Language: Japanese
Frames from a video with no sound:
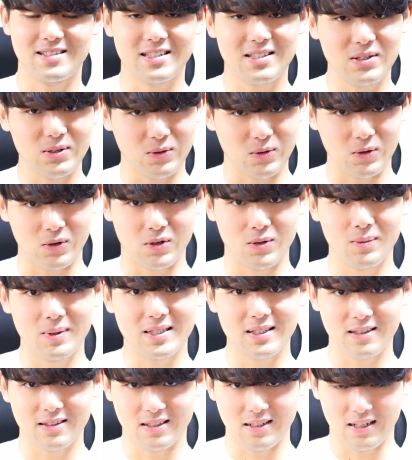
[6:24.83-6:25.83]
式をこう
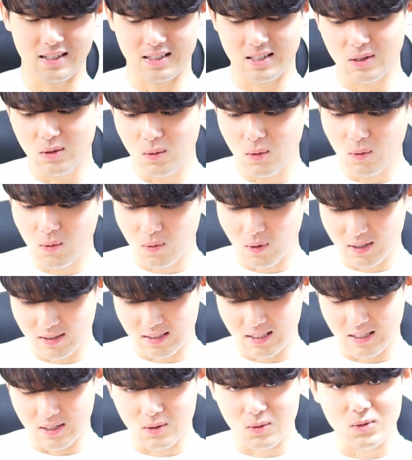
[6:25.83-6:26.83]
組み立てたり記号をこう
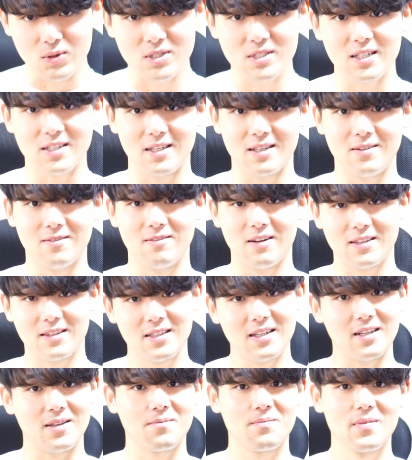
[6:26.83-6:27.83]
やって移行したり
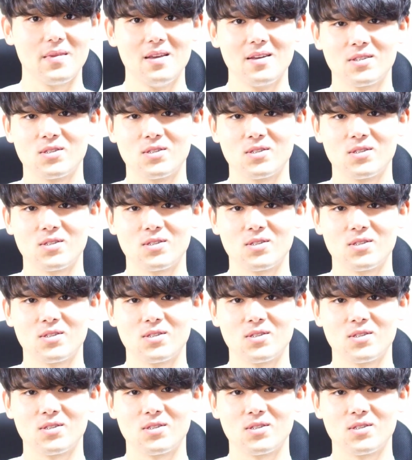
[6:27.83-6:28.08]
割ったり